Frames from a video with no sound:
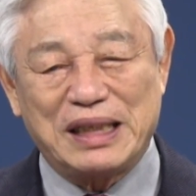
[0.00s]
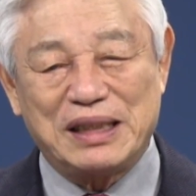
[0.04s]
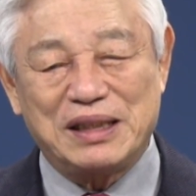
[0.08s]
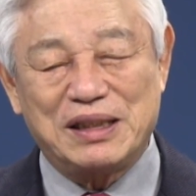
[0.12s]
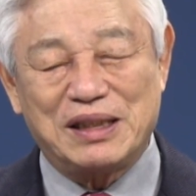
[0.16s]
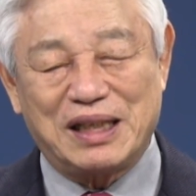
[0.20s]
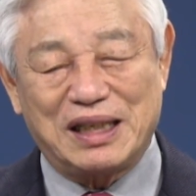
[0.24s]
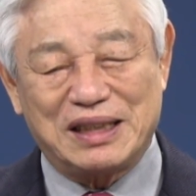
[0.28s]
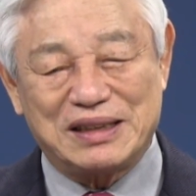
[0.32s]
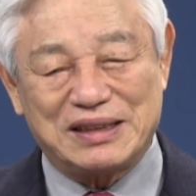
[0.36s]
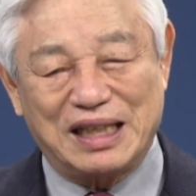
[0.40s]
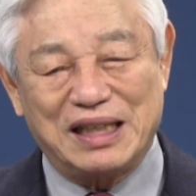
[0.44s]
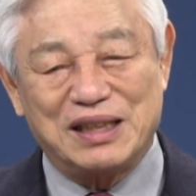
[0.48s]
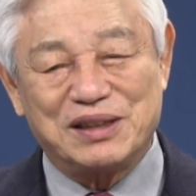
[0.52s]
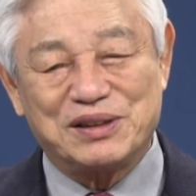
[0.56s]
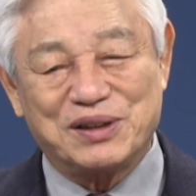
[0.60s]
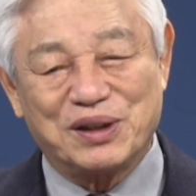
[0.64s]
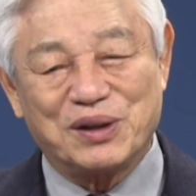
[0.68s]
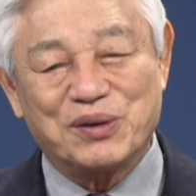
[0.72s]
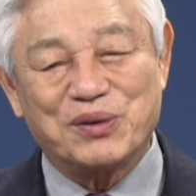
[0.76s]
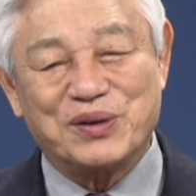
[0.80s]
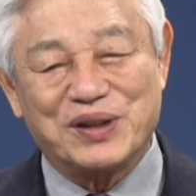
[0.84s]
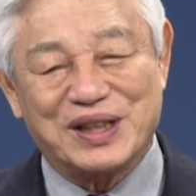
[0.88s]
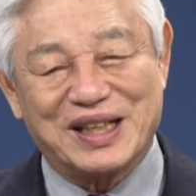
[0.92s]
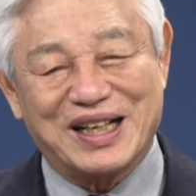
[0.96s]
일어나 잘
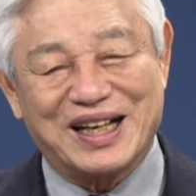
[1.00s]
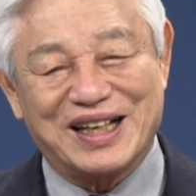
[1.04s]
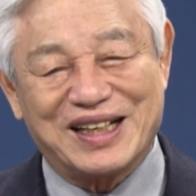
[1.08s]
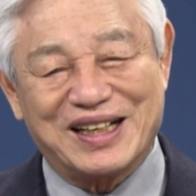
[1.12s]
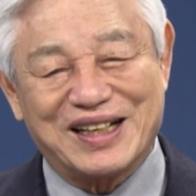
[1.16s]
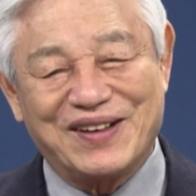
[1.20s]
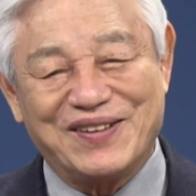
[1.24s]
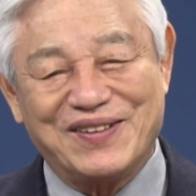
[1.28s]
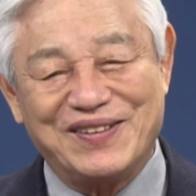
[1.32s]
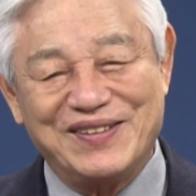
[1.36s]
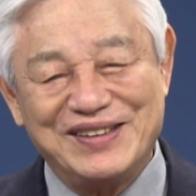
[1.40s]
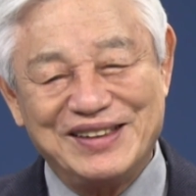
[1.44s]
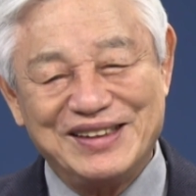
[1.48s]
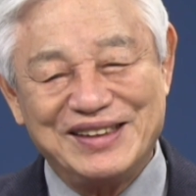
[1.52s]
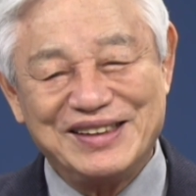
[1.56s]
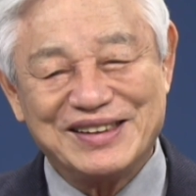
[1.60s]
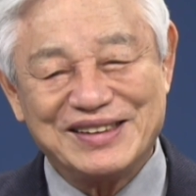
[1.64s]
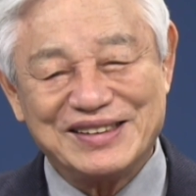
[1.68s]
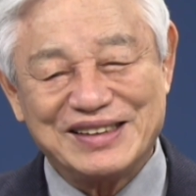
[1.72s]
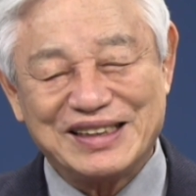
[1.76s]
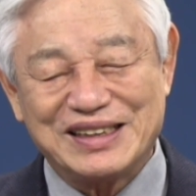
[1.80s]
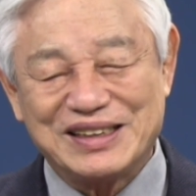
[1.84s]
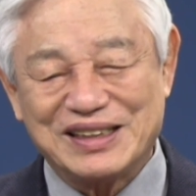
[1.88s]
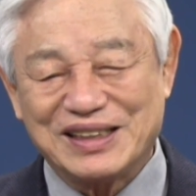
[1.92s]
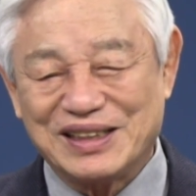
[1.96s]
들고 걸어가라고.
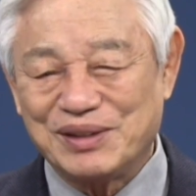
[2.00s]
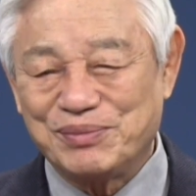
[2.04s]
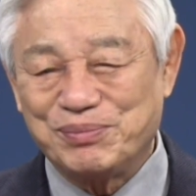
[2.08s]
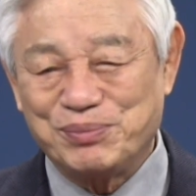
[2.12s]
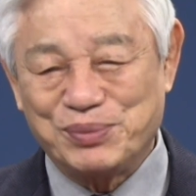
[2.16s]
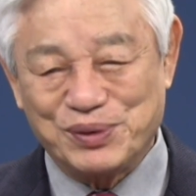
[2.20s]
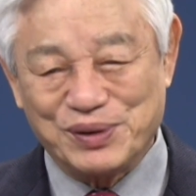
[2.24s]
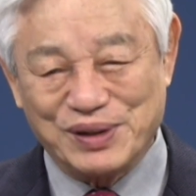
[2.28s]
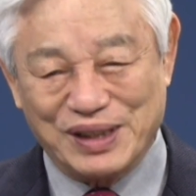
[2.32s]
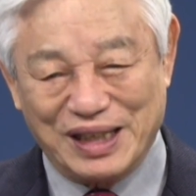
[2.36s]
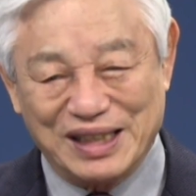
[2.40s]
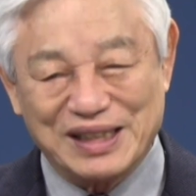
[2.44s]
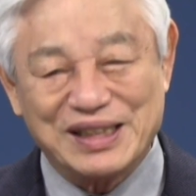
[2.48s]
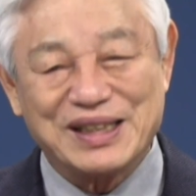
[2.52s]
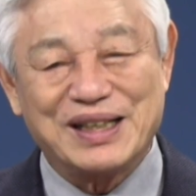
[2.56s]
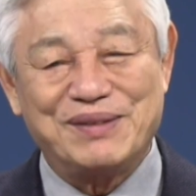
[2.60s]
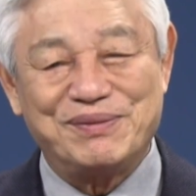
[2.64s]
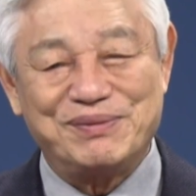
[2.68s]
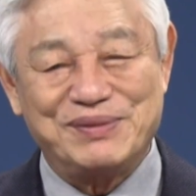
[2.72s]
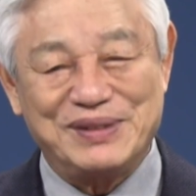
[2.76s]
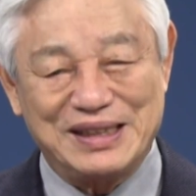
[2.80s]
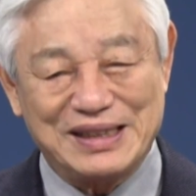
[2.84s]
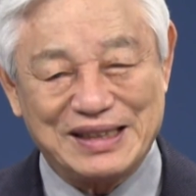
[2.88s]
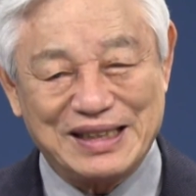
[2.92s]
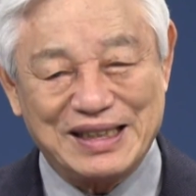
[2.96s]
근데 저는
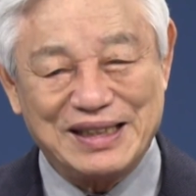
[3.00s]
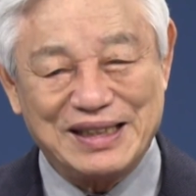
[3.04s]
불가능합니다.